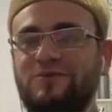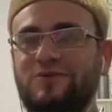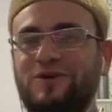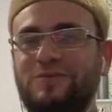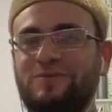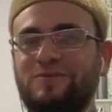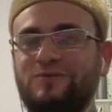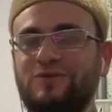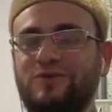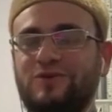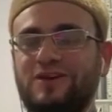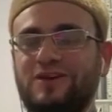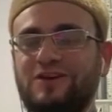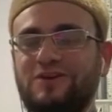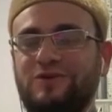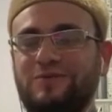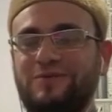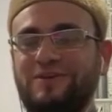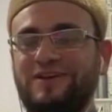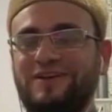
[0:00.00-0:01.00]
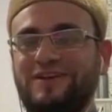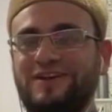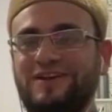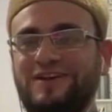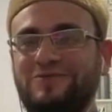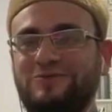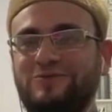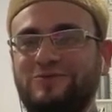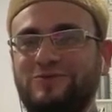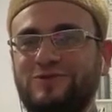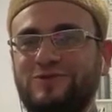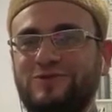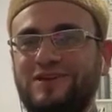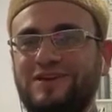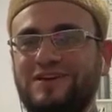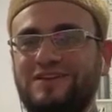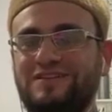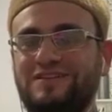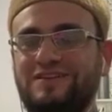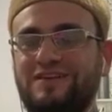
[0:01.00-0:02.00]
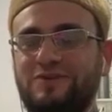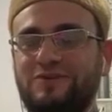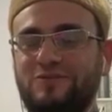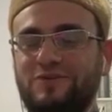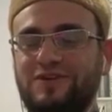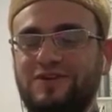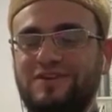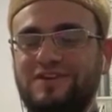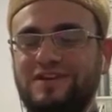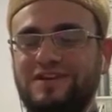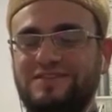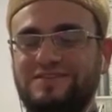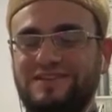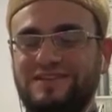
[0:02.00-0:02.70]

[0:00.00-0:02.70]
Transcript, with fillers: ورحمة الله وبركاته يا دي الأنوار يا